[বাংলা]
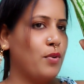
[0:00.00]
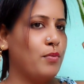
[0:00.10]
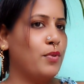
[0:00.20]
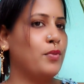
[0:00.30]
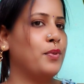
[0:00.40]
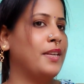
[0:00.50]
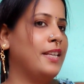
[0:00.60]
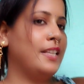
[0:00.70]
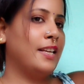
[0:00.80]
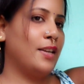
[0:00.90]
বড় বড় কি
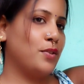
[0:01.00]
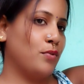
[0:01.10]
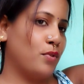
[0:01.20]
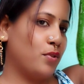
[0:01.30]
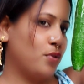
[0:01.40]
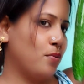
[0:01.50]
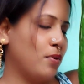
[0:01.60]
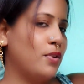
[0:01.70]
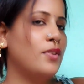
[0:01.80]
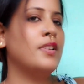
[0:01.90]
দেখেছো কত
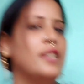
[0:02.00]
বড়